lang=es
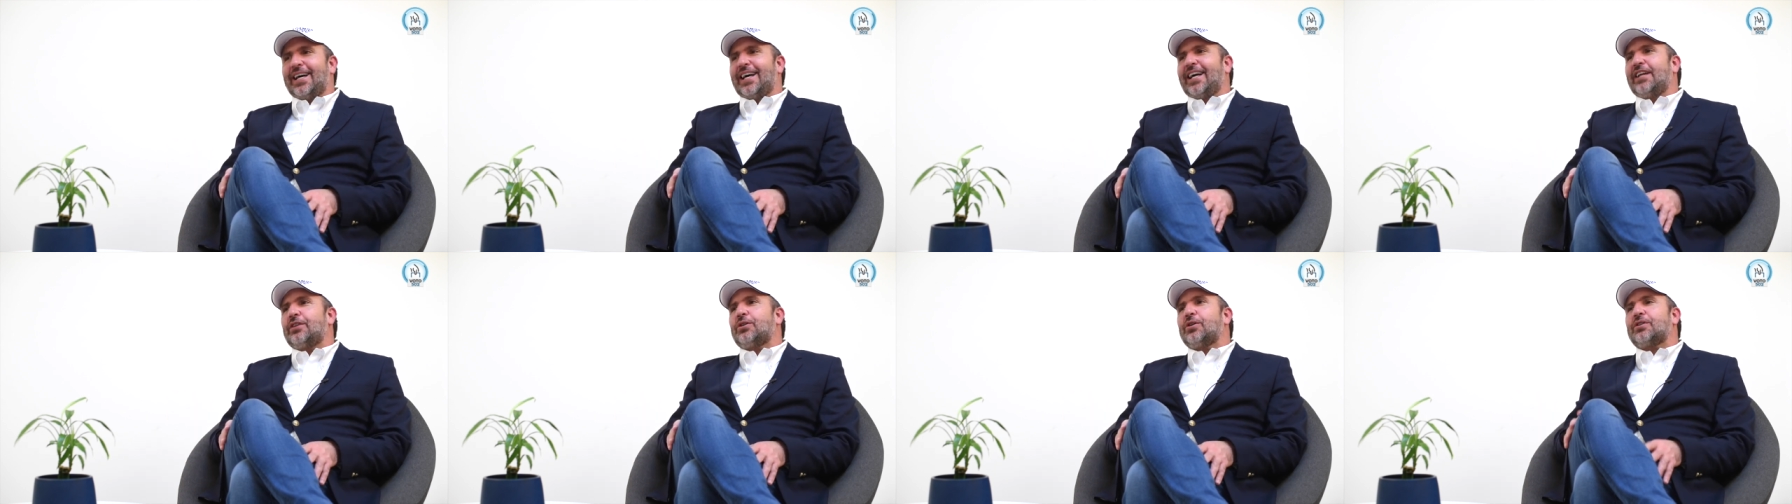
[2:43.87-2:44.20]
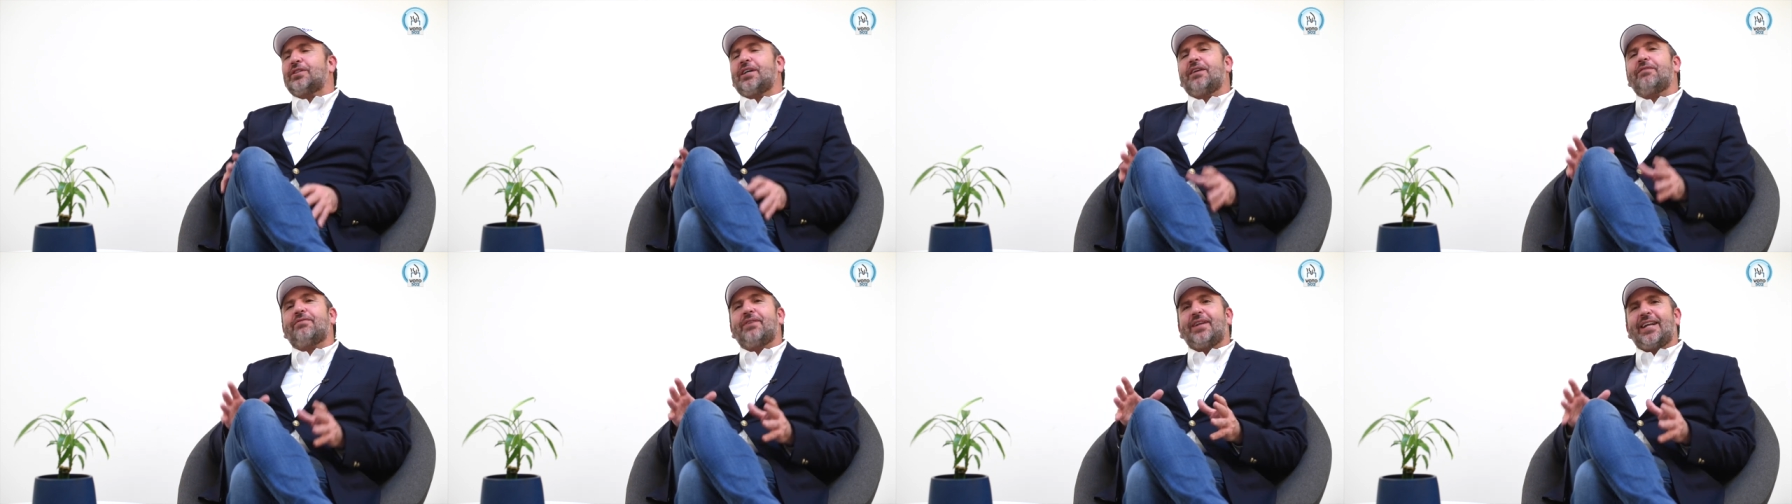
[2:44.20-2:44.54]

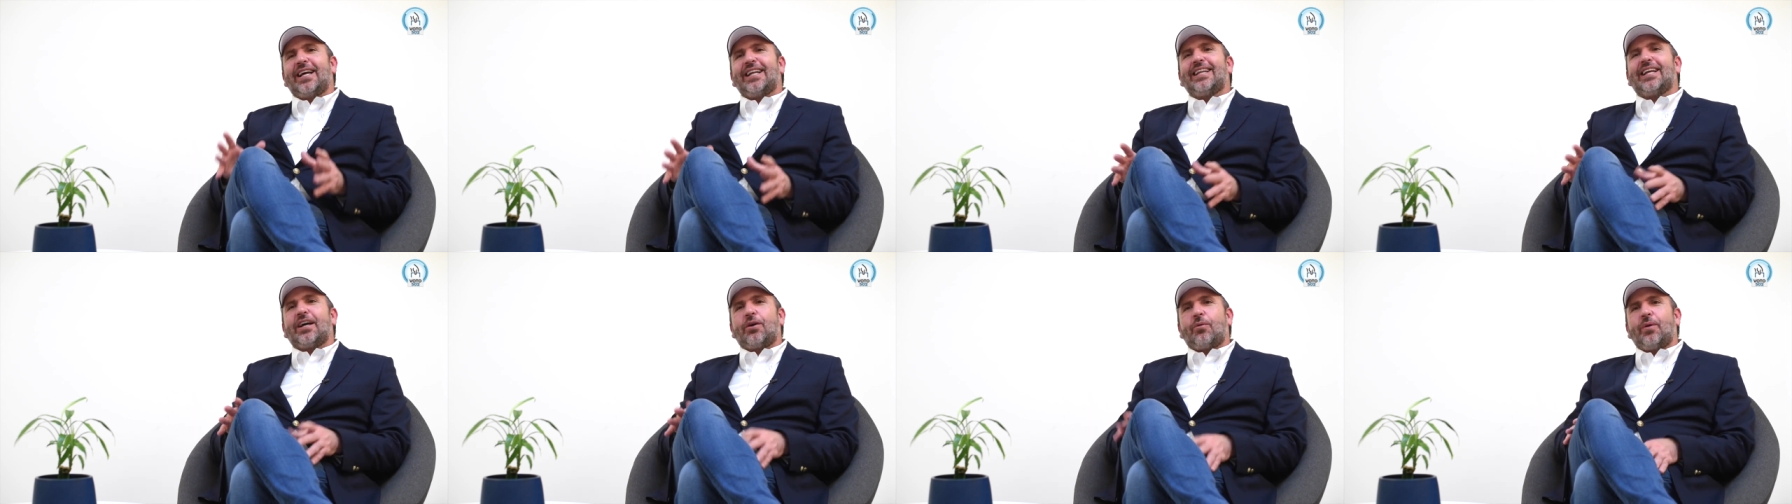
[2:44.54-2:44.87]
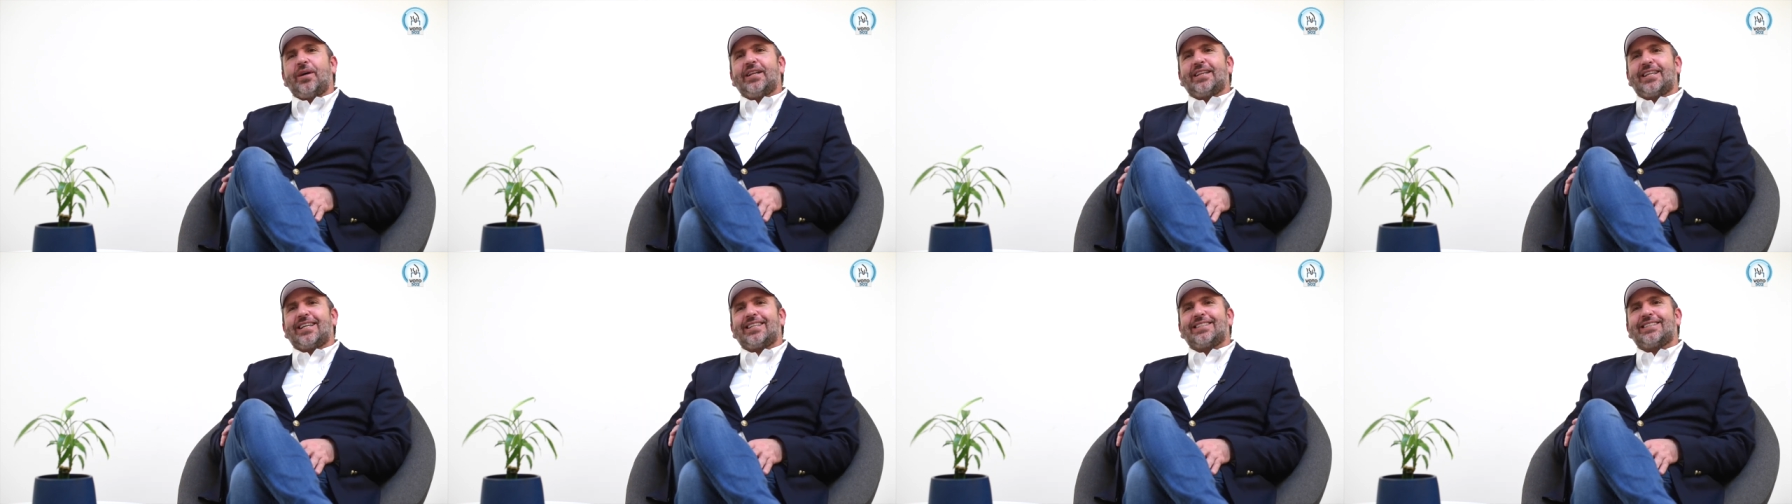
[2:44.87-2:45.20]
Entonces, al final de
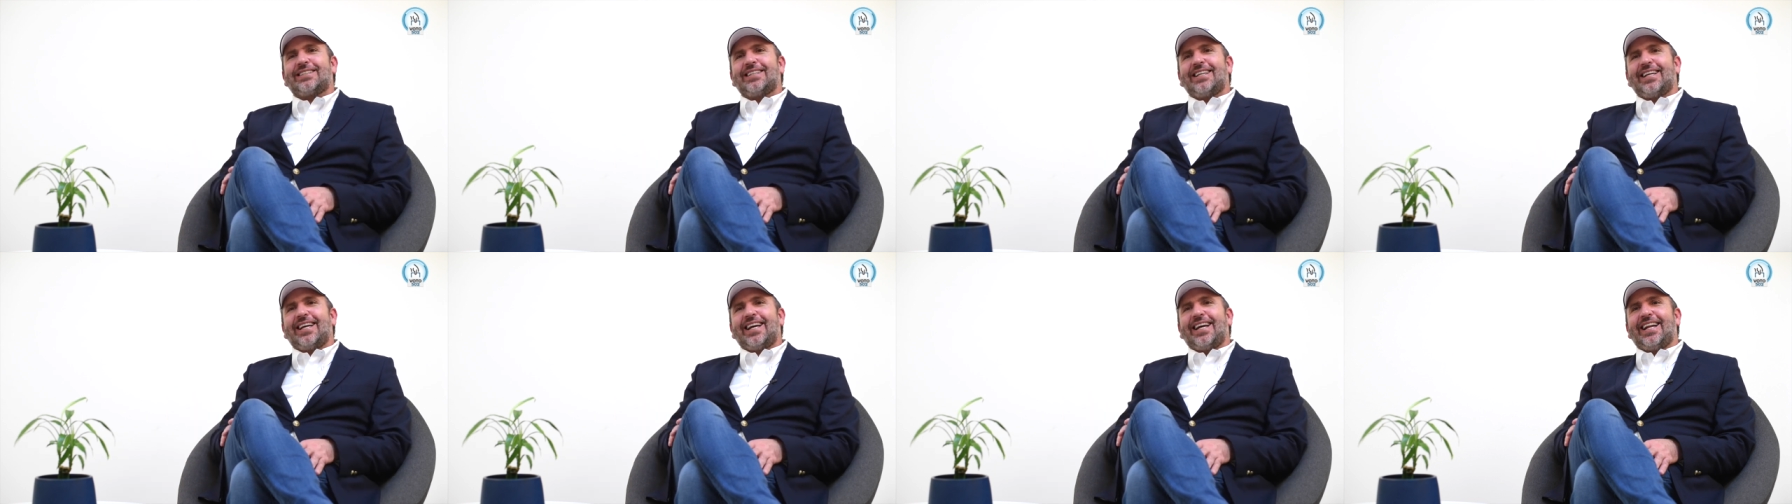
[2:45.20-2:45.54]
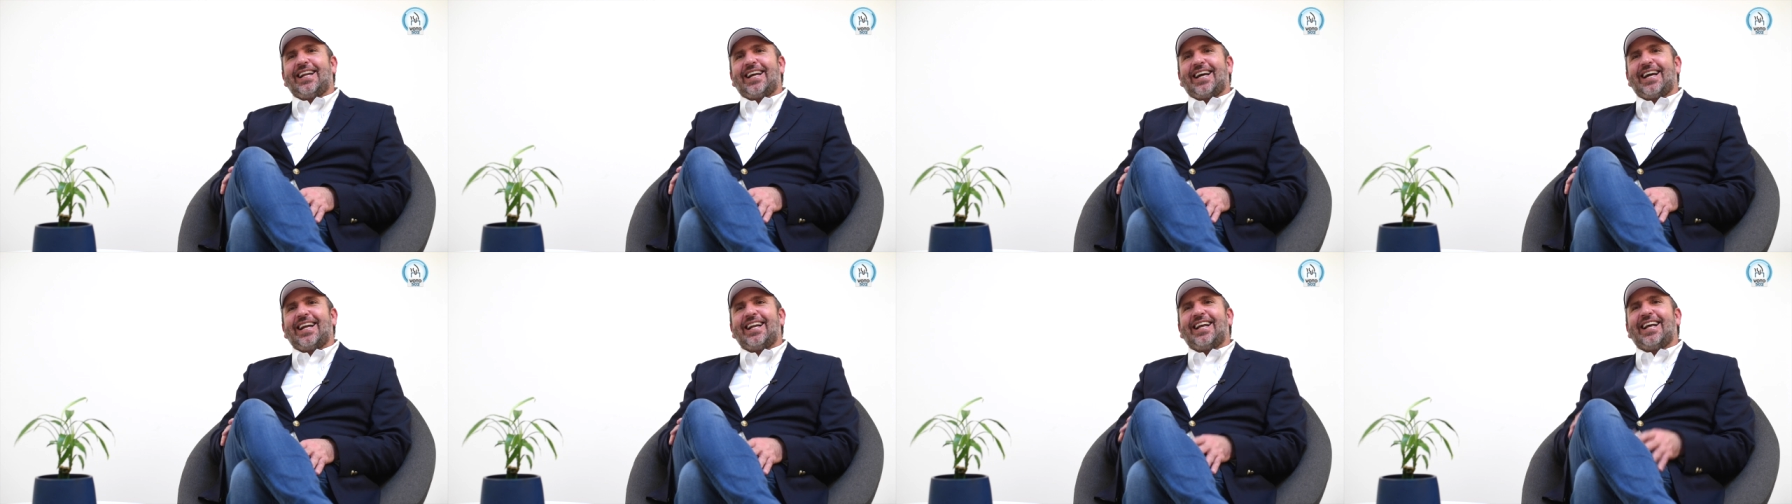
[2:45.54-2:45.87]
cuentas,
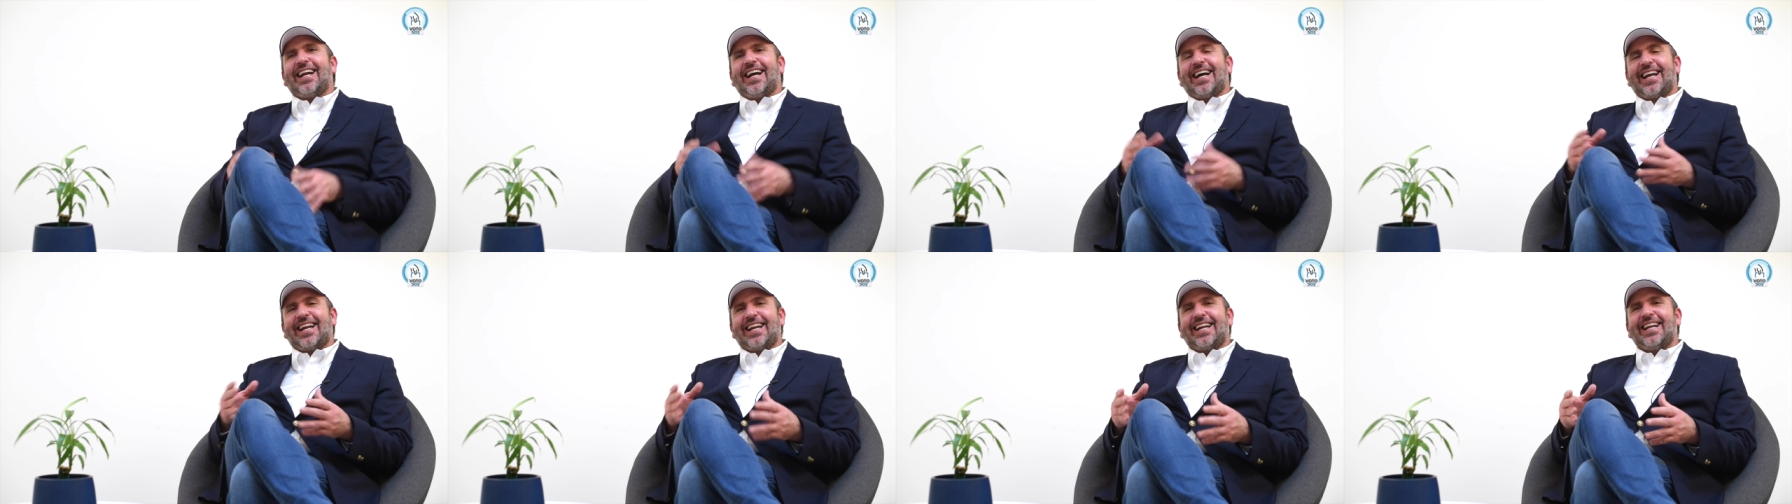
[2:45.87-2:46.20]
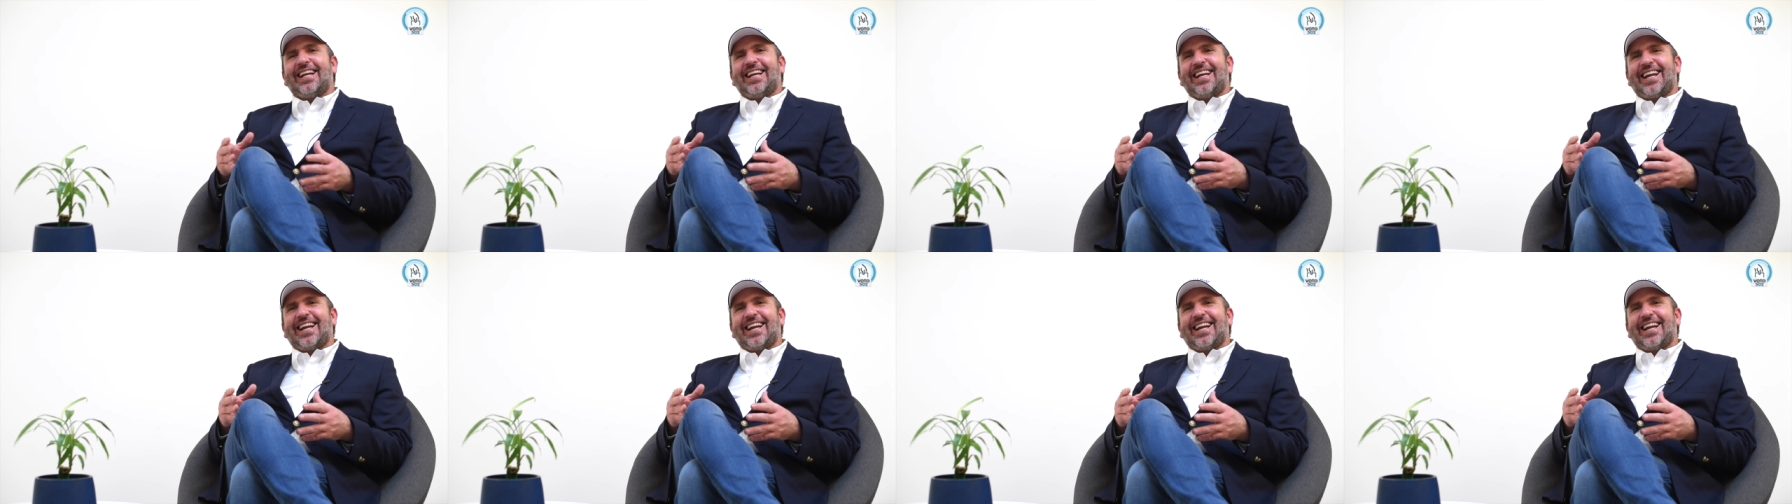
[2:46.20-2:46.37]
el generar